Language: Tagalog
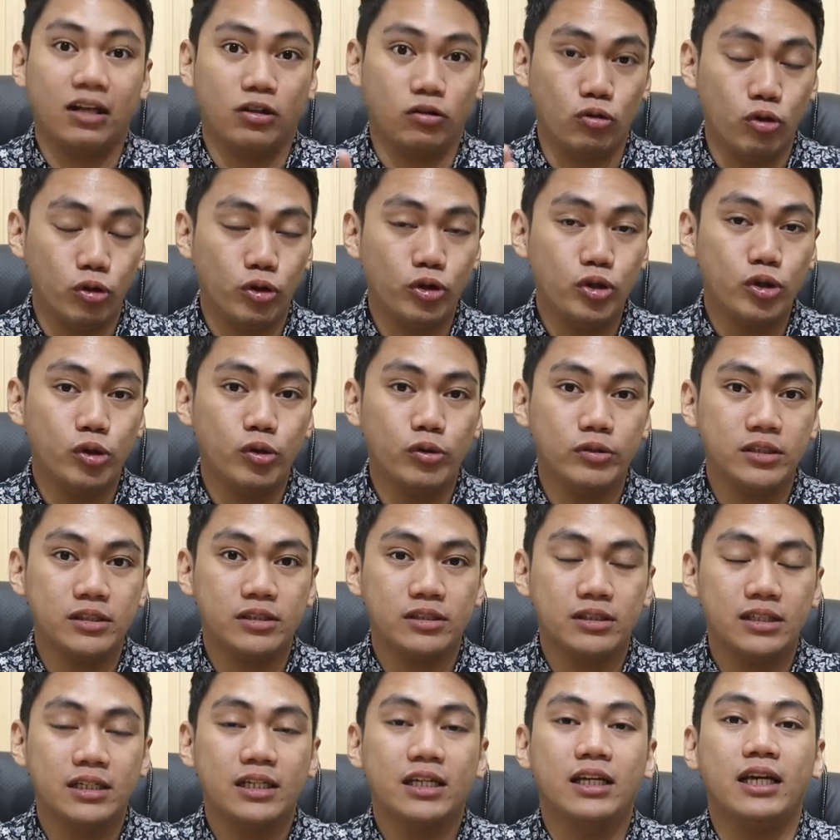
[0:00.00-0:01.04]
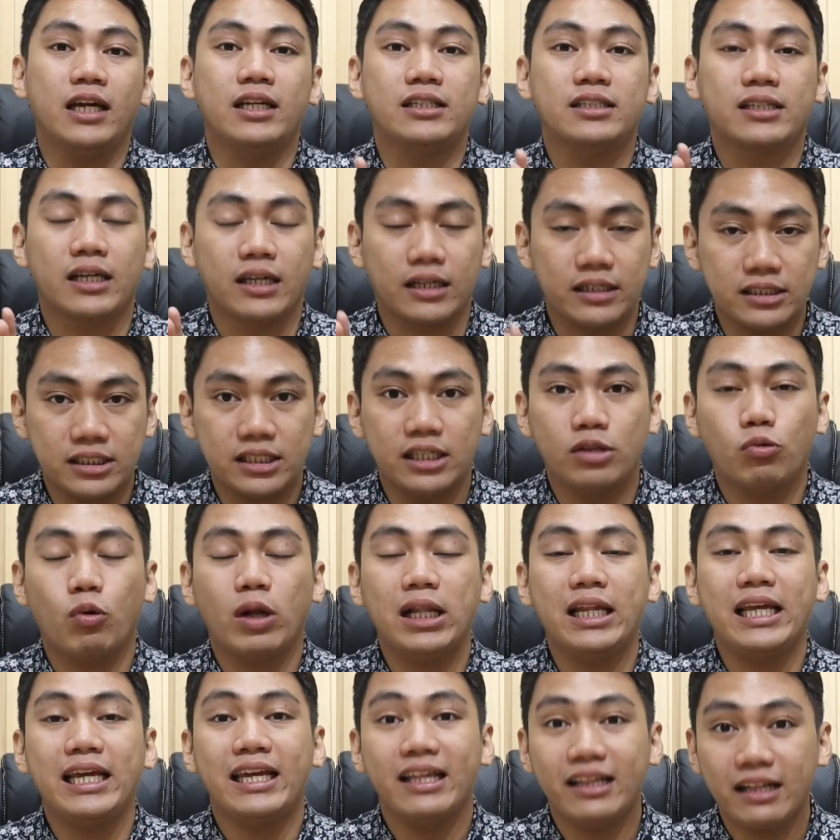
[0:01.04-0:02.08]
Good news, it's a
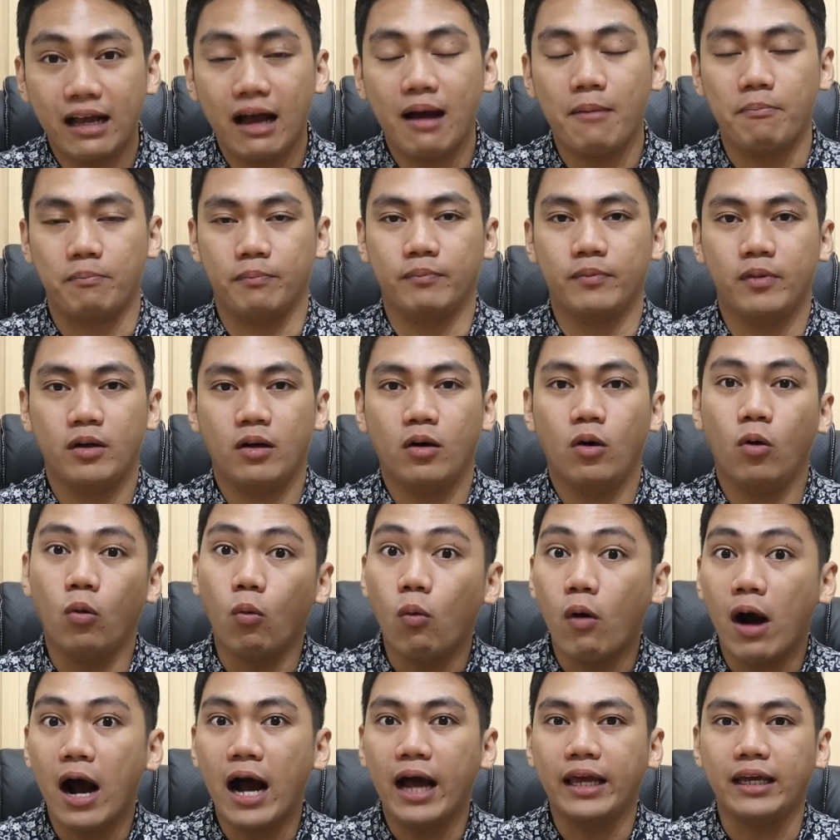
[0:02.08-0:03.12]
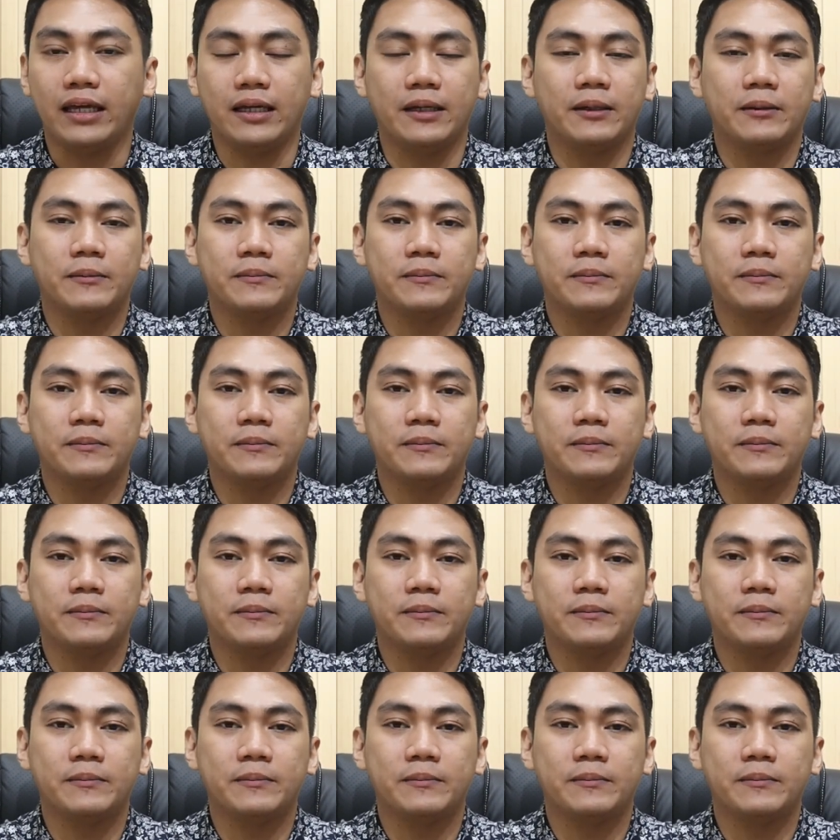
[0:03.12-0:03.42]
residual income Why?